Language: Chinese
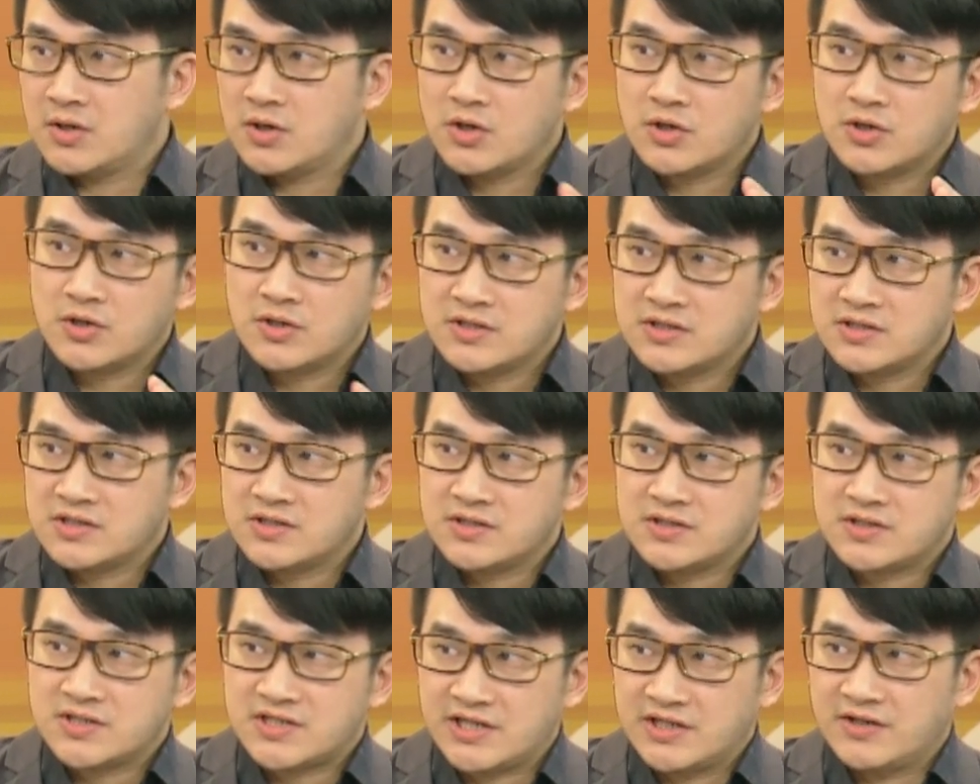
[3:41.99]
嗯，
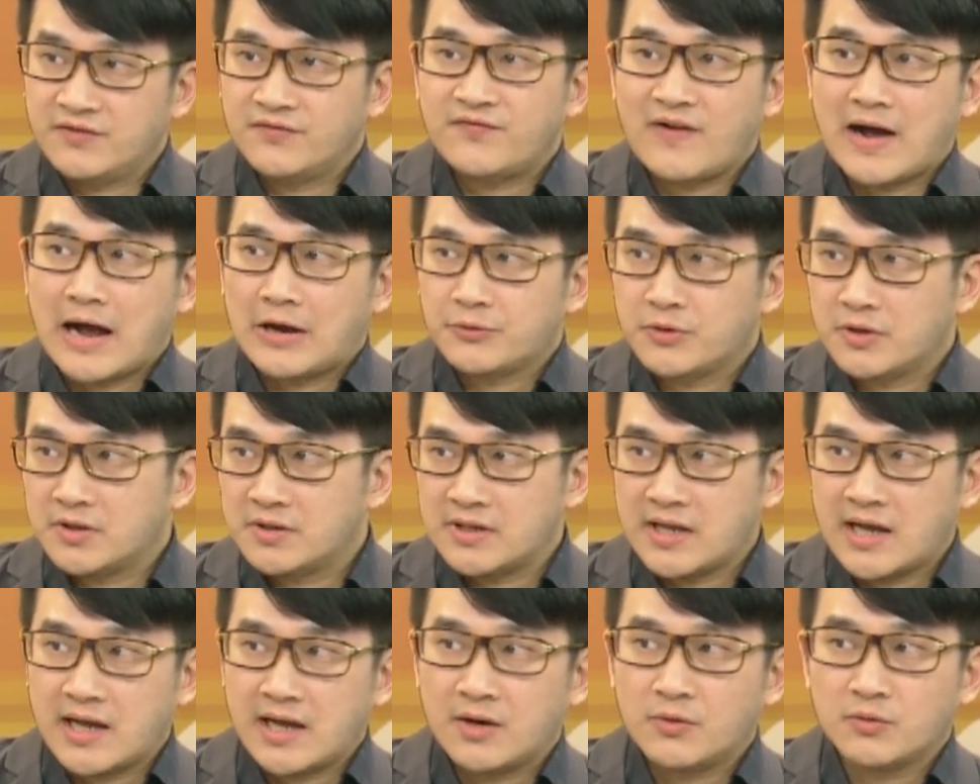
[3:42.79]
请法院
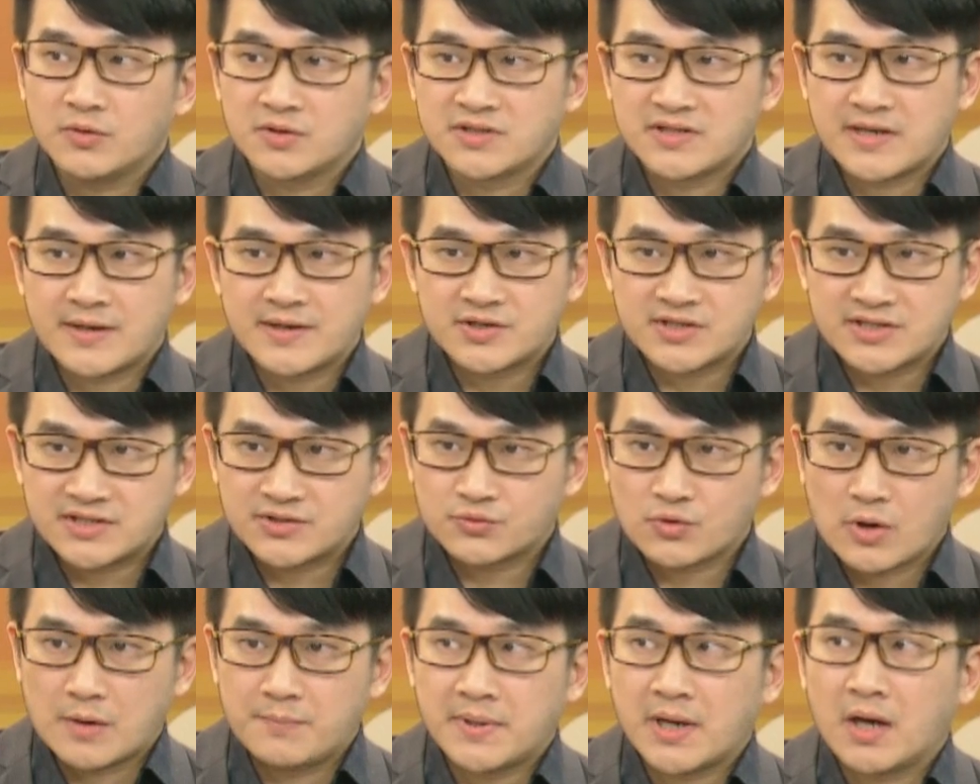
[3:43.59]
呐，或者是在
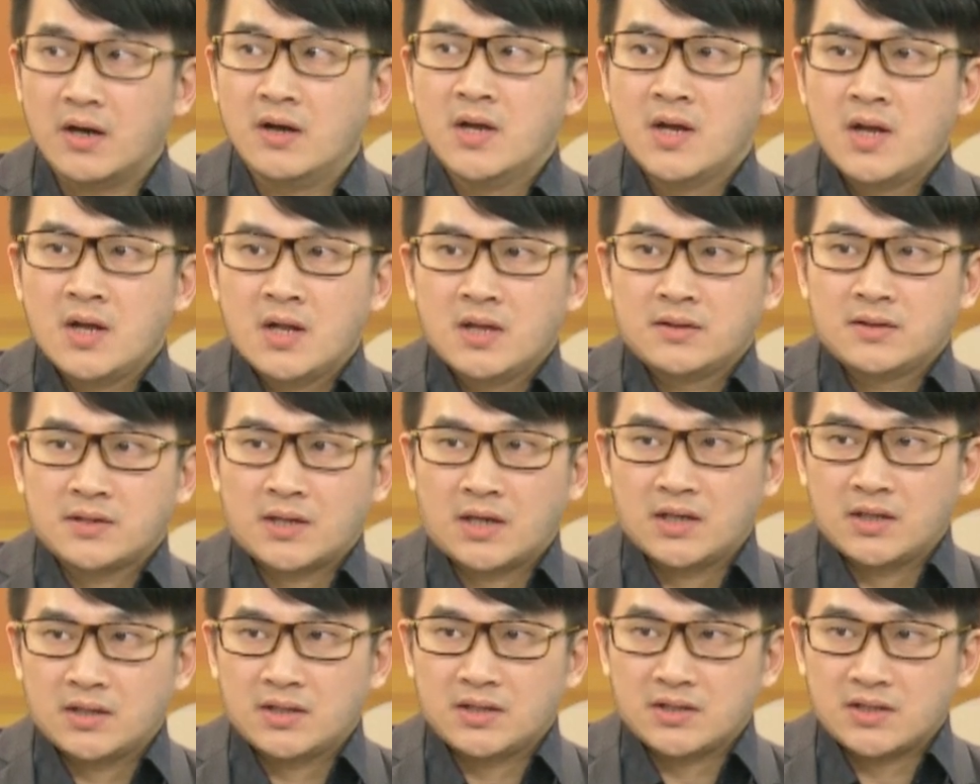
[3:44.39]
算票，
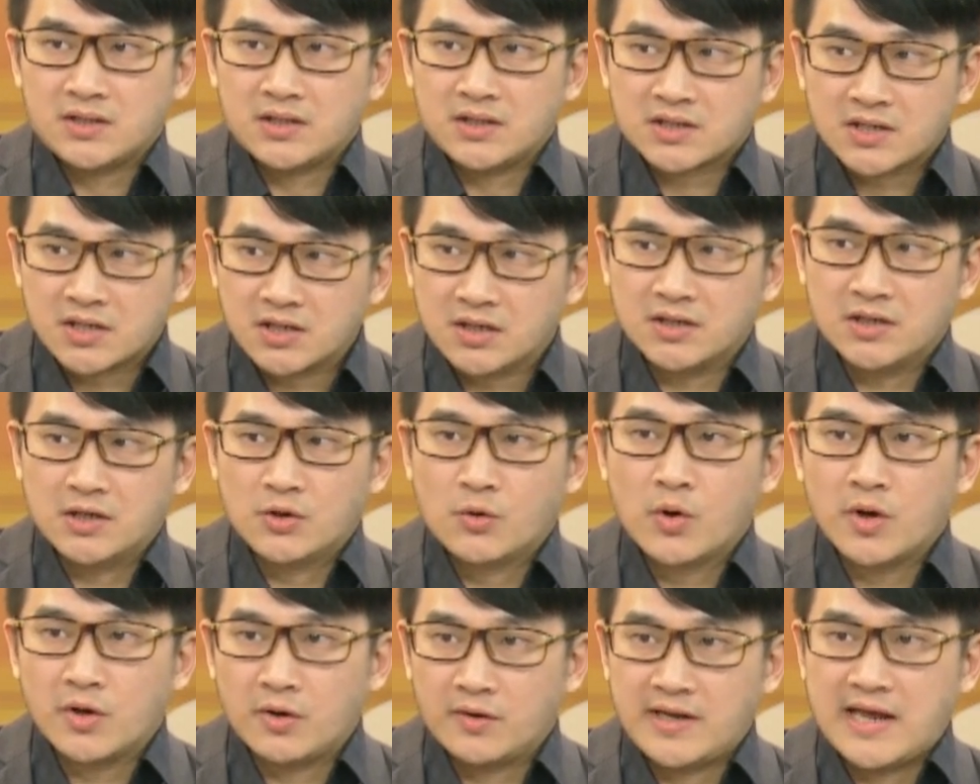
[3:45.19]
那可能
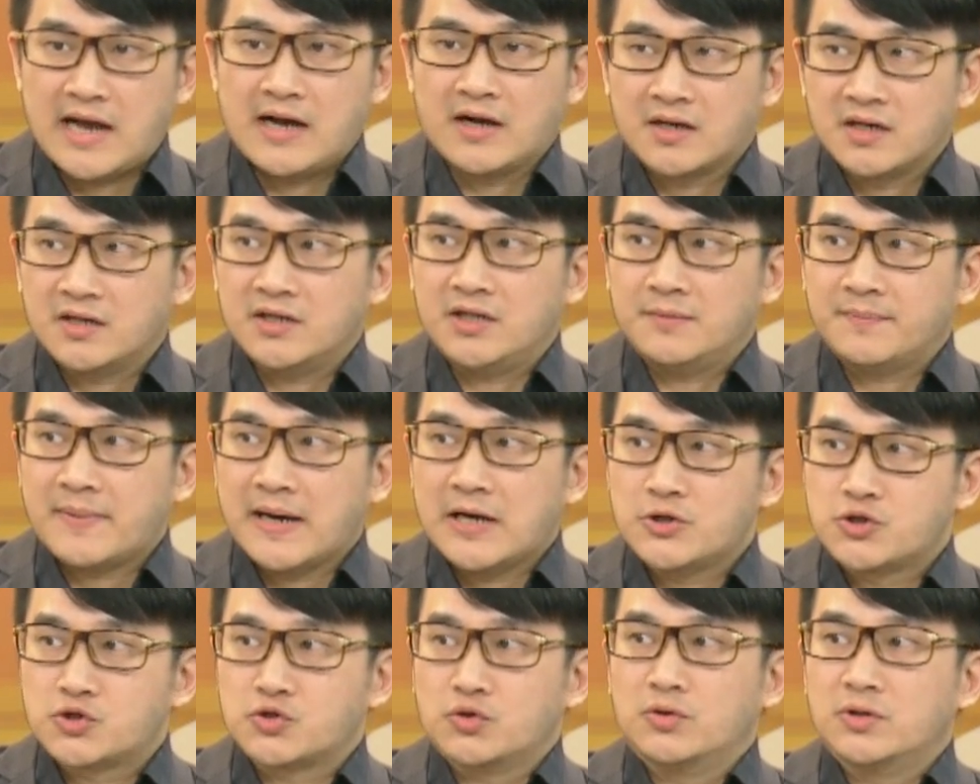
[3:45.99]
会有两个礼
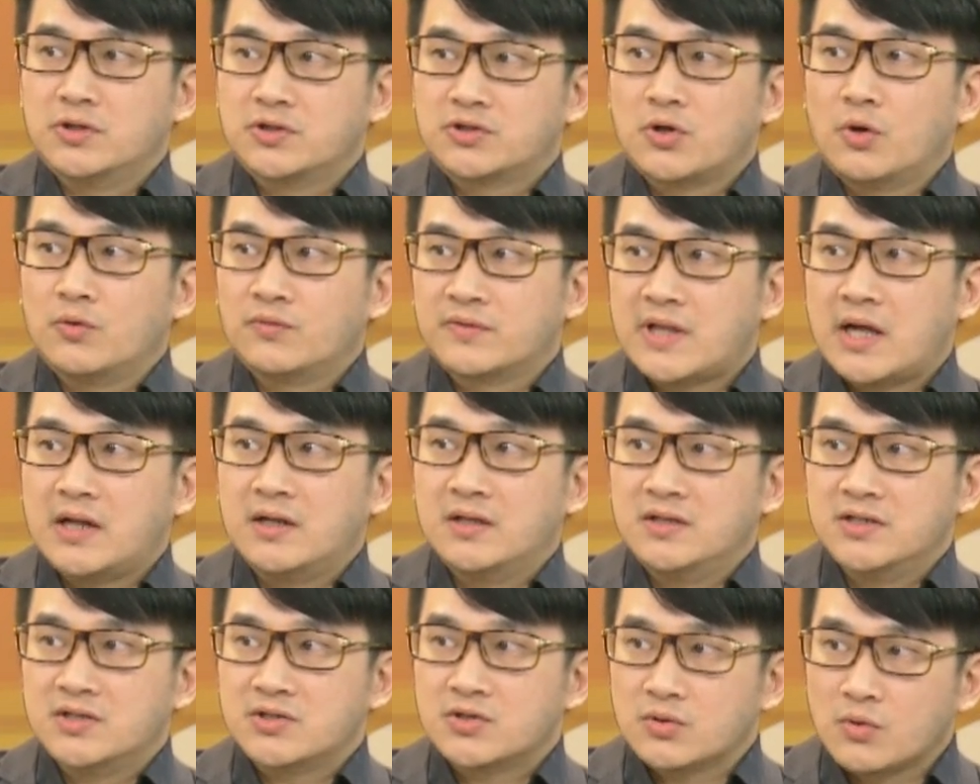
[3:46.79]
拜左右动荡
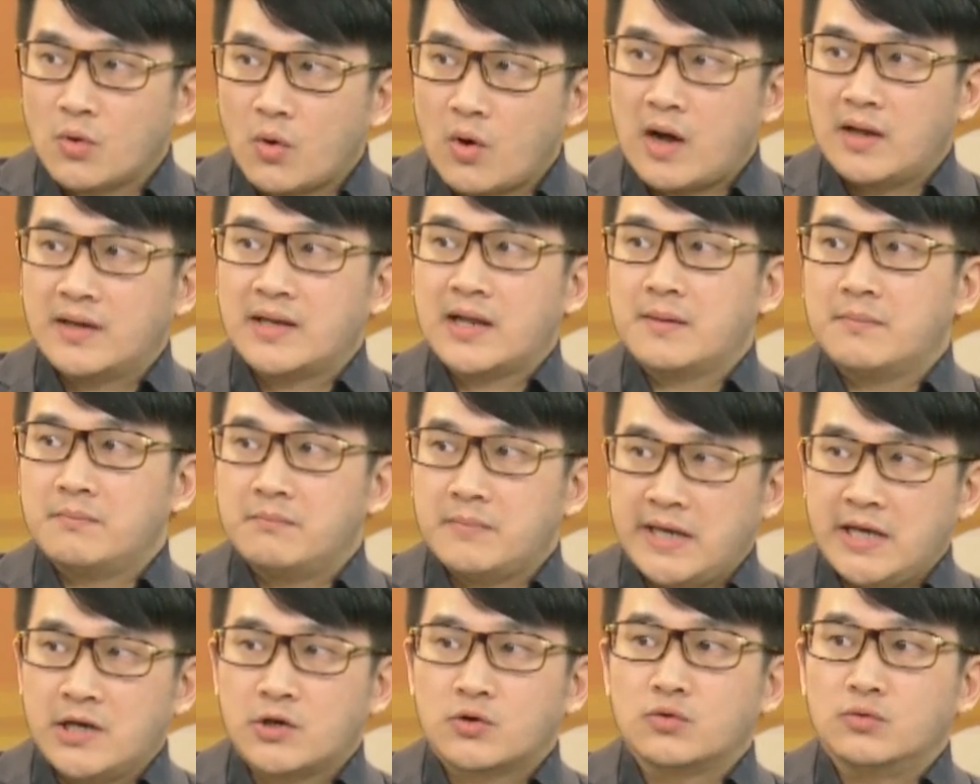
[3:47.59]
的话，那
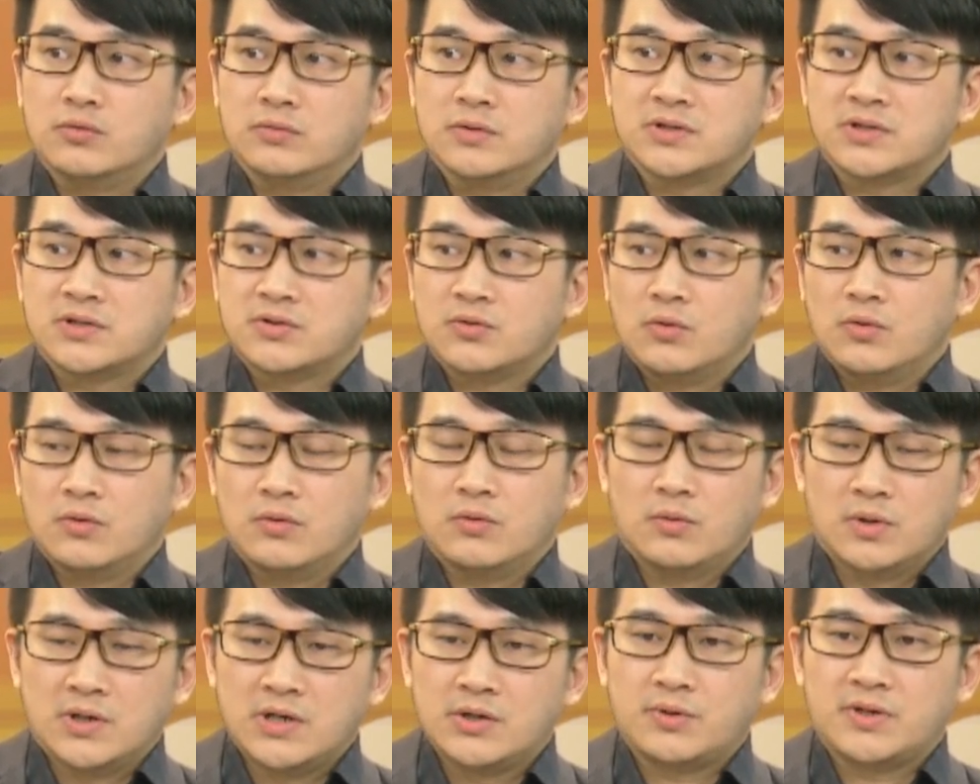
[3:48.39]
美股我
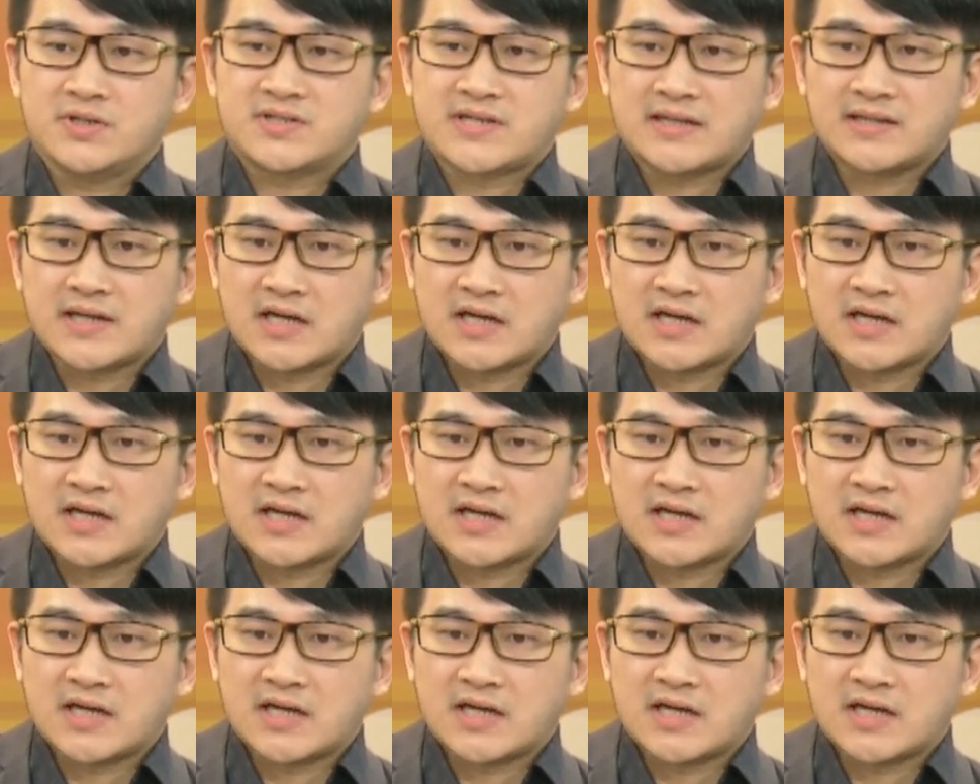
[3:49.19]
我认为三